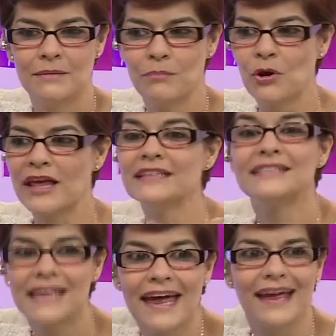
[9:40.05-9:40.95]
porque
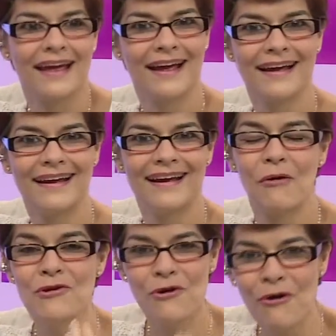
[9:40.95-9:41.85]
sé
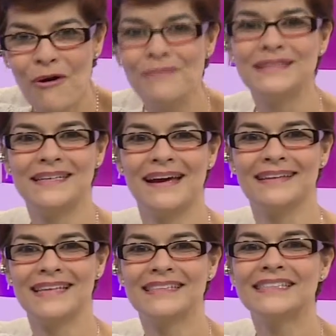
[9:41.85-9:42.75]
conozco a mis
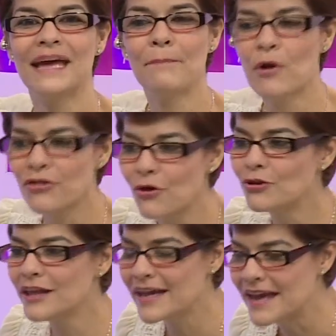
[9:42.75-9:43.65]
hijas, sé por
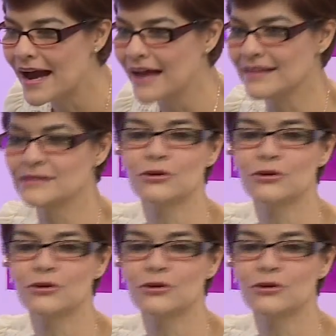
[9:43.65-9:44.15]
dónde ellas andan.